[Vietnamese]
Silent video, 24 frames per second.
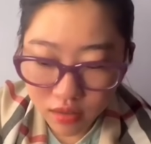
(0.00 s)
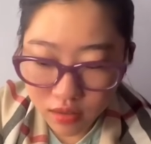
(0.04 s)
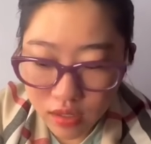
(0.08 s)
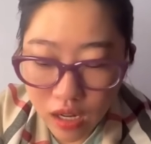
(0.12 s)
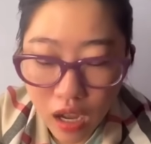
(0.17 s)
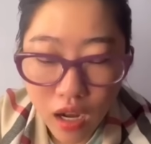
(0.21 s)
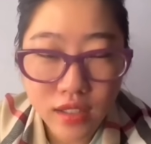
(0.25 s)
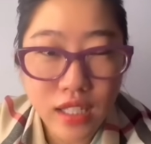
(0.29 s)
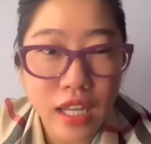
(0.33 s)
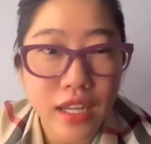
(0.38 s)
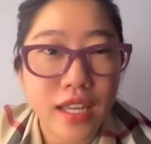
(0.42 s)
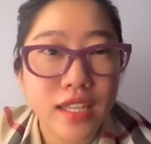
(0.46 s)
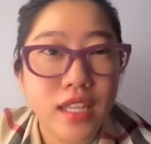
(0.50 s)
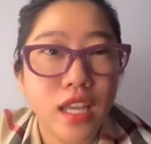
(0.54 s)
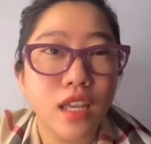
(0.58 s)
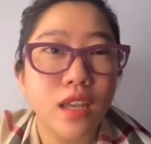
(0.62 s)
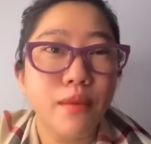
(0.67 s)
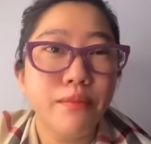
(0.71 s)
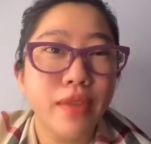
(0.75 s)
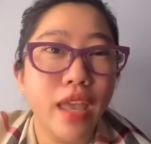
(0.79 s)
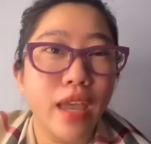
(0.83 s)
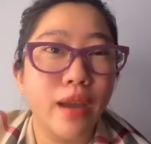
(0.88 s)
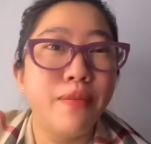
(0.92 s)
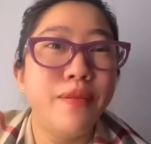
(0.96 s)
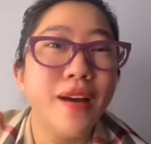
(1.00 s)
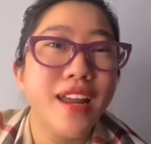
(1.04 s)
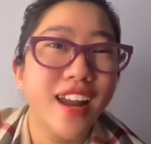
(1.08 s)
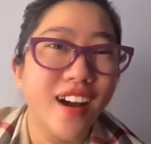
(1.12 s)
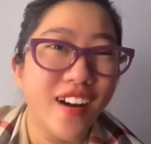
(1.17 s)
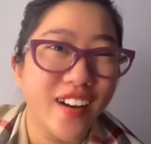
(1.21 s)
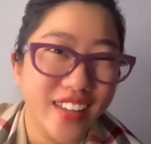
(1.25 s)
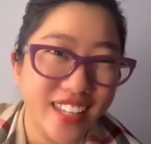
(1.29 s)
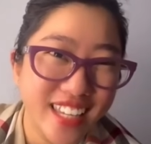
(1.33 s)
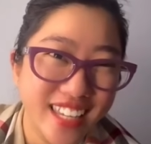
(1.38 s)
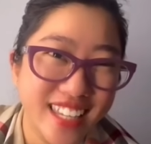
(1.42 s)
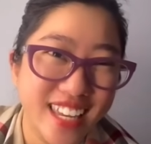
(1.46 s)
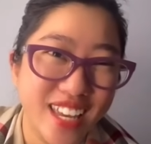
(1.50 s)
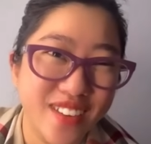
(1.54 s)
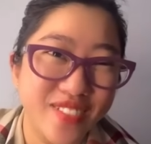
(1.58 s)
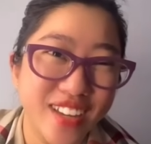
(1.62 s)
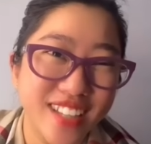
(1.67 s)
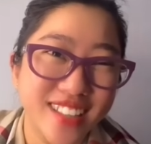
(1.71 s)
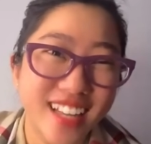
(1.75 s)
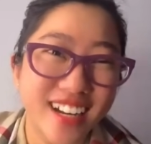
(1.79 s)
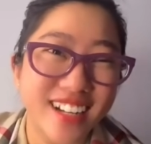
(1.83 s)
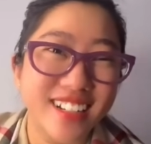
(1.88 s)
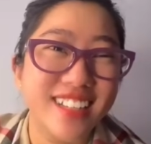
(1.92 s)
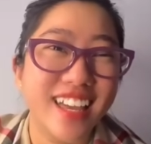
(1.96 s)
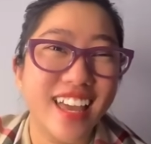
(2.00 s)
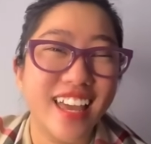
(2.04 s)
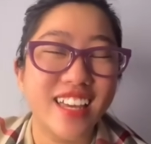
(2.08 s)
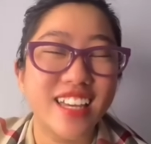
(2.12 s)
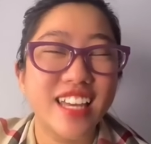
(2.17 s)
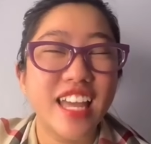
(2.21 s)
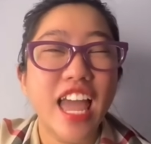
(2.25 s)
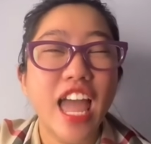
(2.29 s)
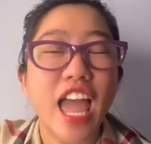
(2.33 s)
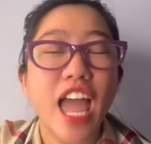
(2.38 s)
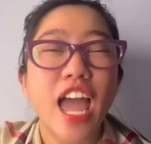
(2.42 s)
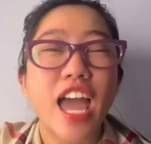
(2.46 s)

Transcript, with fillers: đó thì cái chị giúp chị mới nói với chị bé tư vậy